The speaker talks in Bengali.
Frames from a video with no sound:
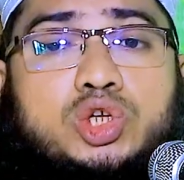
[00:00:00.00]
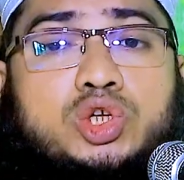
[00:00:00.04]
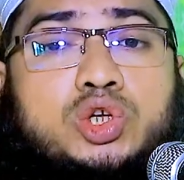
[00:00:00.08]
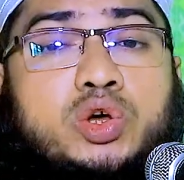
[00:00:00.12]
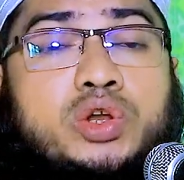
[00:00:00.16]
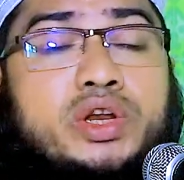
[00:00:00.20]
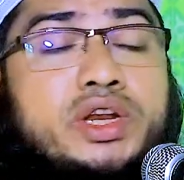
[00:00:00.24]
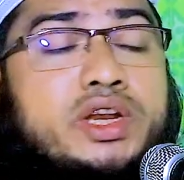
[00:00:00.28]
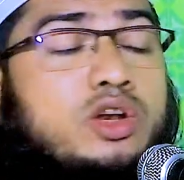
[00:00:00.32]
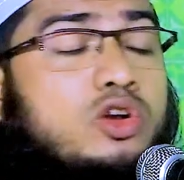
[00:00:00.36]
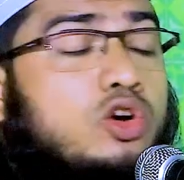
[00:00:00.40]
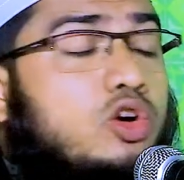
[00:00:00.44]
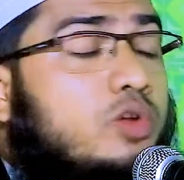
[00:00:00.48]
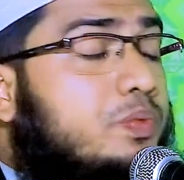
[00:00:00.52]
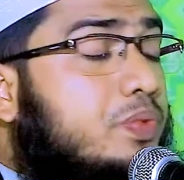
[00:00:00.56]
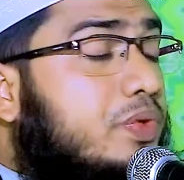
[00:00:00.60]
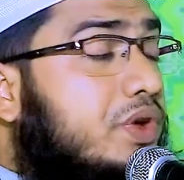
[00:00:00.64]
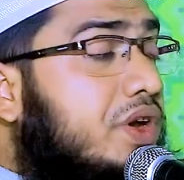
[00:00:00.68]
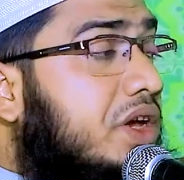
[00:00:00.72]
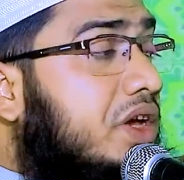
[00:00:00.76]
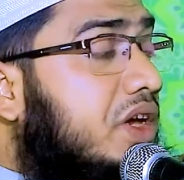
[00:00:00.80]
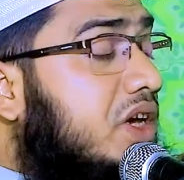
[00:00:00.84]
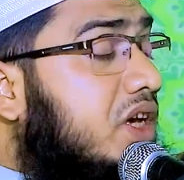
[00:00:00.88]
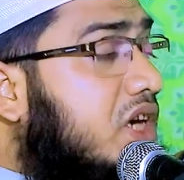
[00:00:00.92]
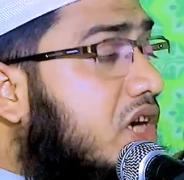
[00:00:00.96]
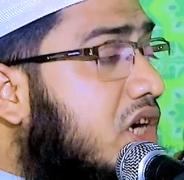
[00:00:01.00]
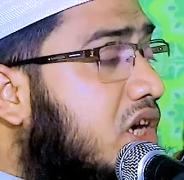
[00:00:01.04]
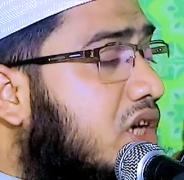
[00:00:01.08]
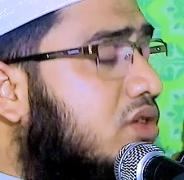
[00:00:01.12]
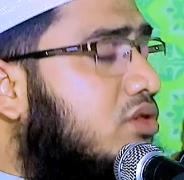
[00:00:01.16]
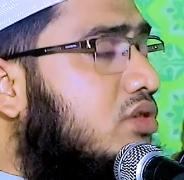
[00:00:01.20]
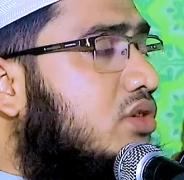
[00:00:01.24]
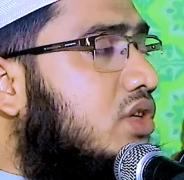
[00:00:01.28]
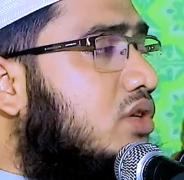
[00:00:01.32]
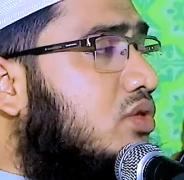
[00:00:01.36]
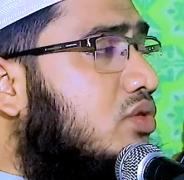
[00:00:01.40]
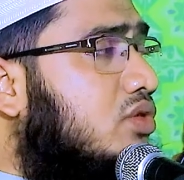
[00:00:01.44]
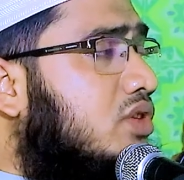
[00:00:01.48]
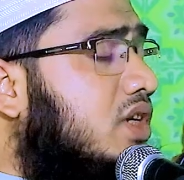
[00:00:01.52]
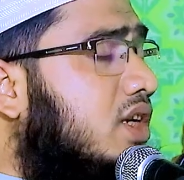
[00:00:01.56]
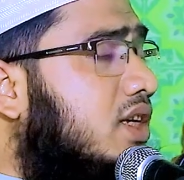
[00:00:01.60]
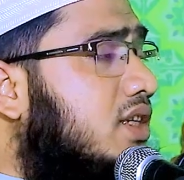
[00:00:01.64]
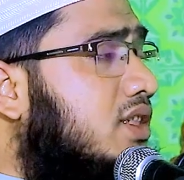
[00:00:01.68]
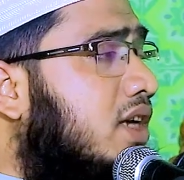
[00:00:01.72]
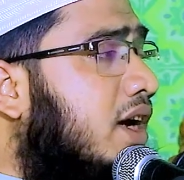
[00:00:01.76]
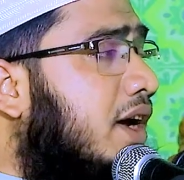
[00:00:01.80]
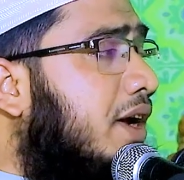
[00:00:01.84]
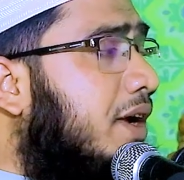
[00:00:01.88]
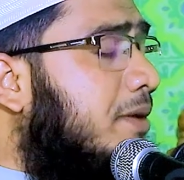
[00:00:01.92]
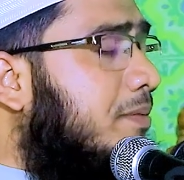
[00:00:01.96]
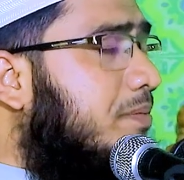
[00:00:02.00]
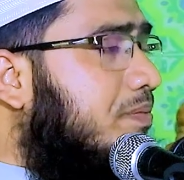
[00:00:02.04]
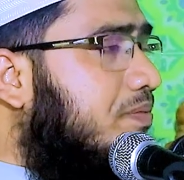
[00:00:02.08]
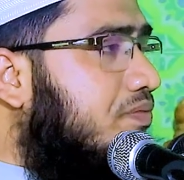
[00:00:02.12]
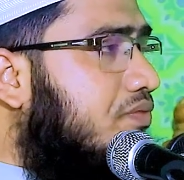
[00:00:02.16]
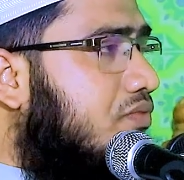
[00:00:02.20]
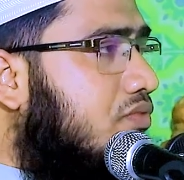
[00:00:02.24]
শরীরের উপরে খিচুনি উঠে যায়